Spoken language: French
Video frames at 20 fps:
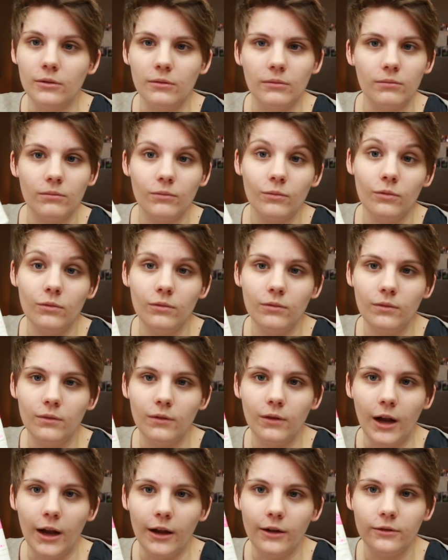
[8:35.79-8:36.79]
Euh,
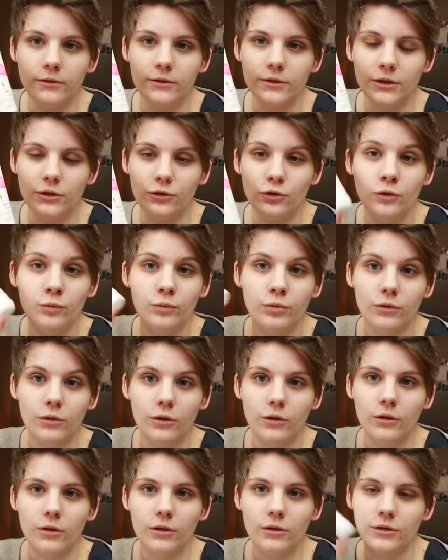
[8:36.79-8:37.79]
voilà, c'est juste
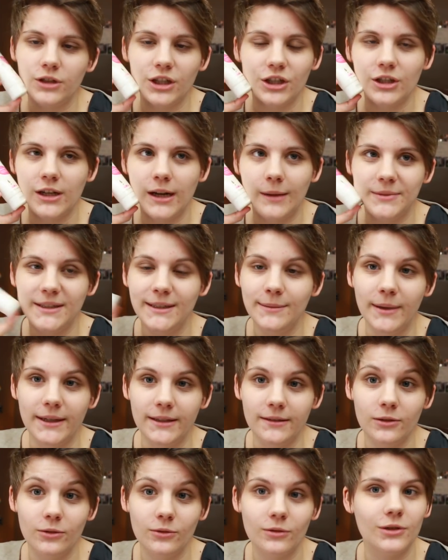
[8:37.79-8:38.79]
pour euh, chercher la petite
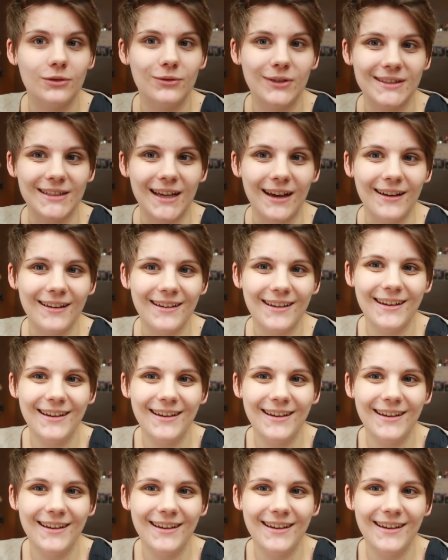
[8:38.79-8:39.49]
bête que je fais ça.